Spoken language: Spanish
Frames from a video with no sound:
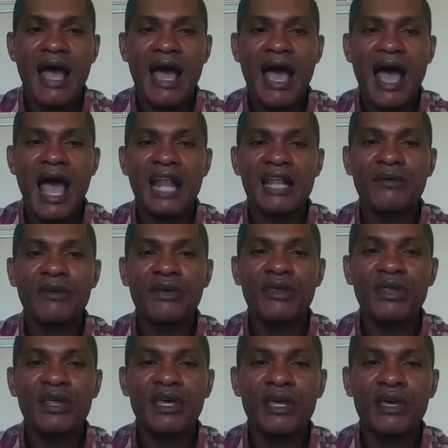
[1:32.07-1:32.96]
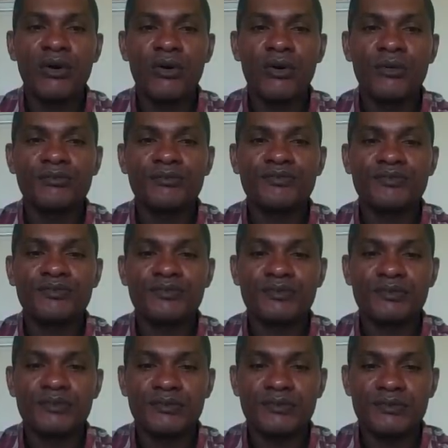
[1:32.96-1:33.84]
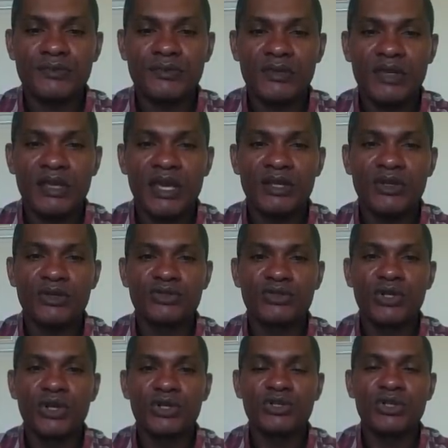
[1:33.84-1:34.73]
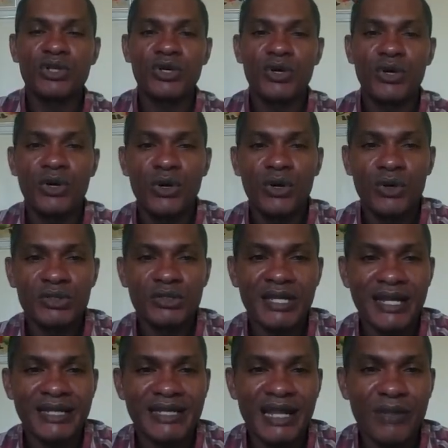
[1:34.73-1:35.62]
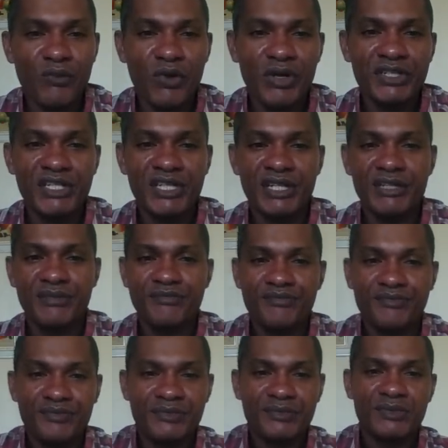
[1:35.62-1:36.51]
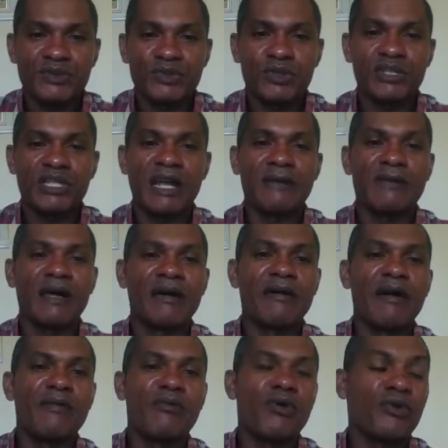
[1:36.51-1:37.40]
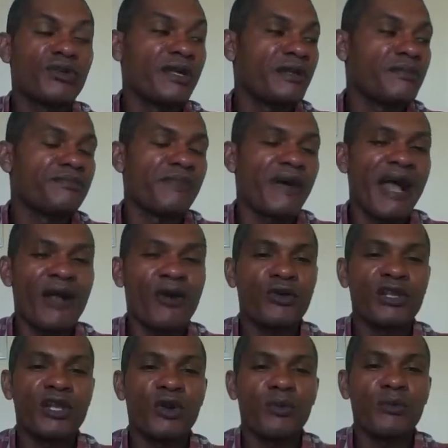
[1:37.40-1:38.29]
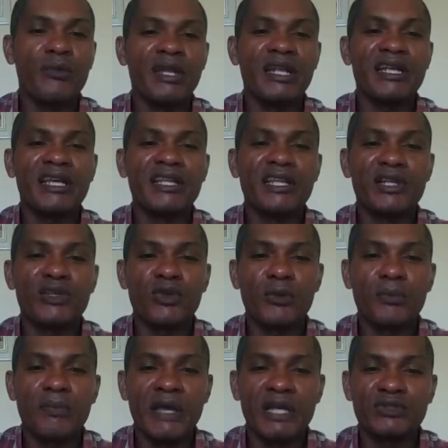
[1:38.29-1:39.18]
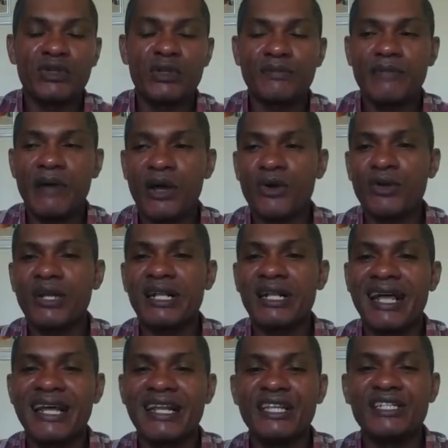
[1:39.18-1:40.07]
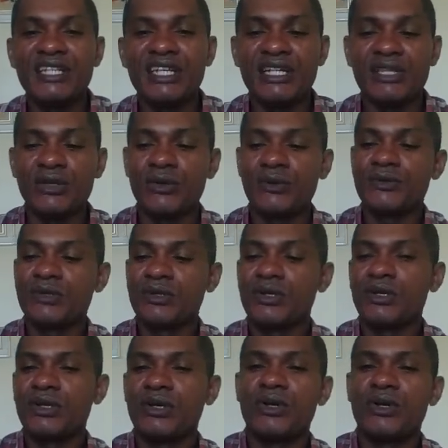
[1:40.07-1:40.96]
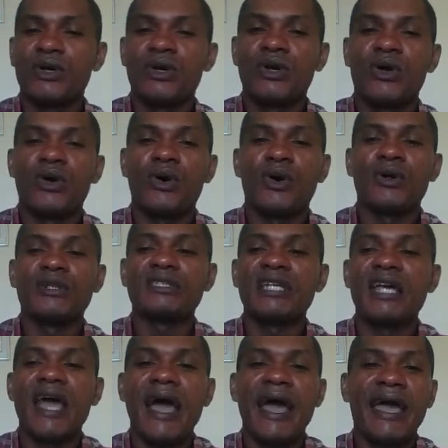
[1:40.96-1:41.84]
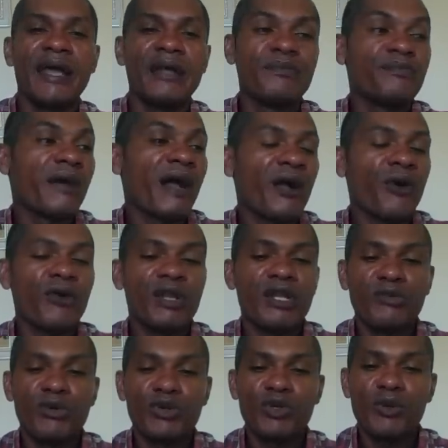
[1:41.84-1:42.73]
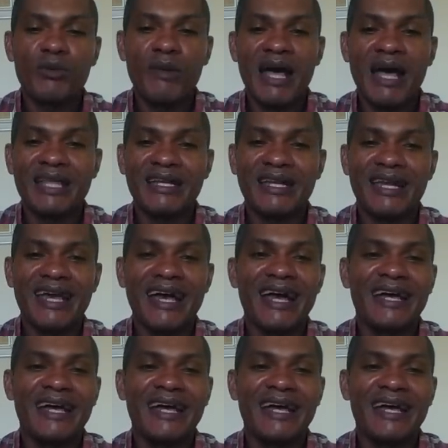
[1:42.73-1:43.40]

al video que nosotros tratamos ayer, donde hablábamos del pago de los 1.500 pesos, el pago del cariñito, o sea, el pago del bono madre,